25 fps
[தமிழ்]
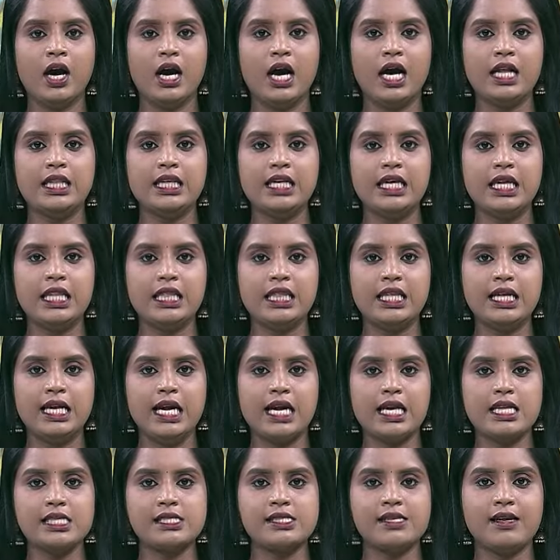அது இந்திய
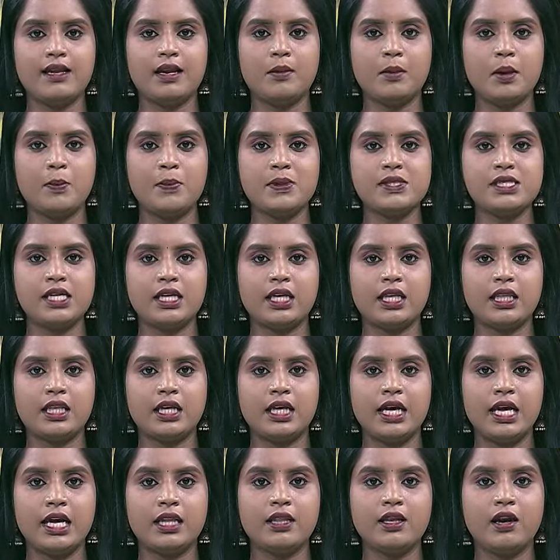அரசியல் அமைப்பு சட்ட
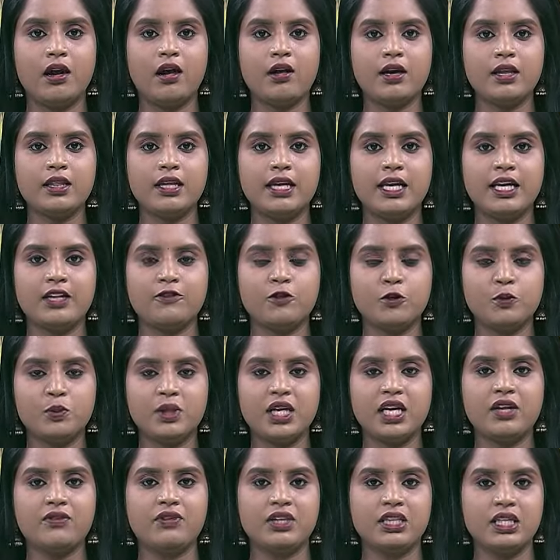சட்டத்துக்கு எதிரானது எனவும்
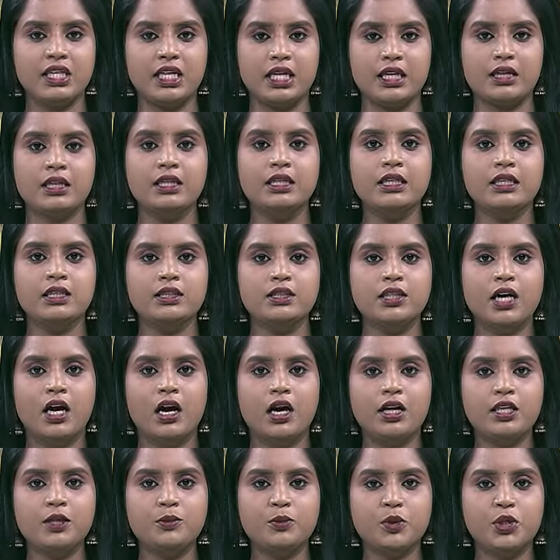தெரிவித்தனர்
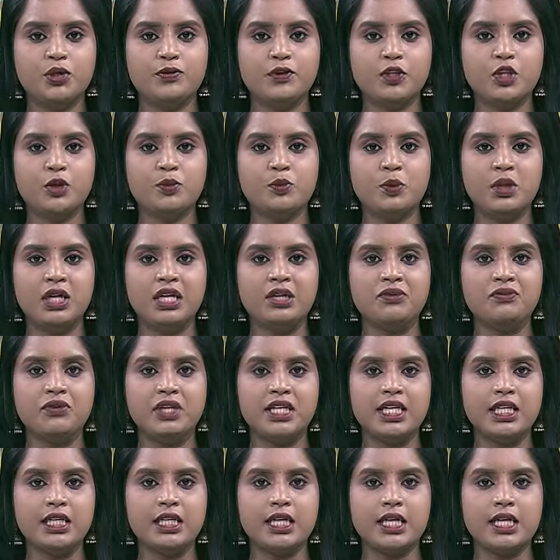நாடு முழுவதும் உள்ள
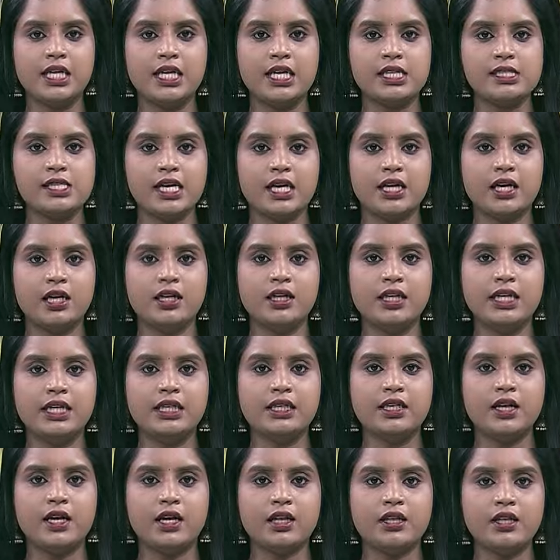வழக்கறிஞர்
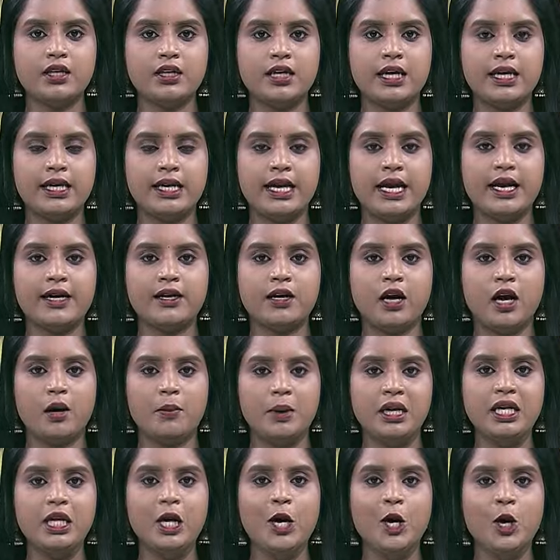சங்கங்களின் கருத்துக்களை
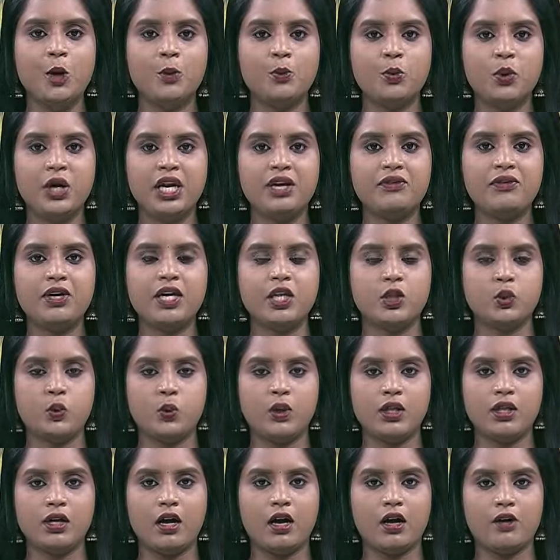கேட்காமல்
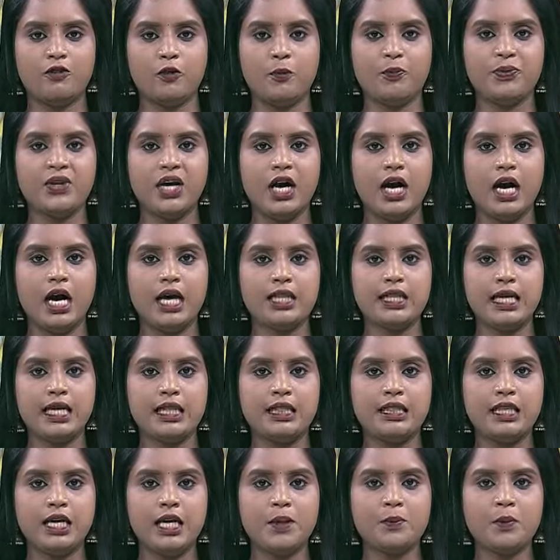முடிவெடுத்துள்ளதாகவும் அதை
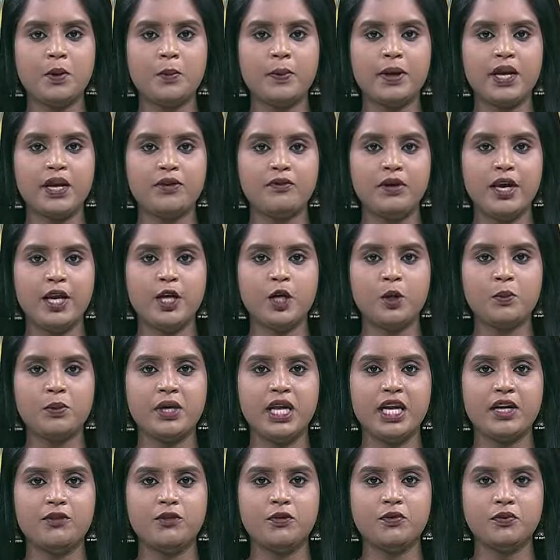திரும்ப பெற வேண்டும்
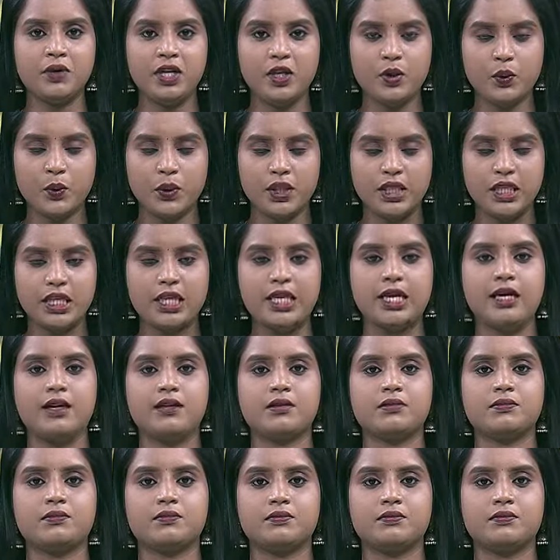எனவும் வலியுறுத்தினர்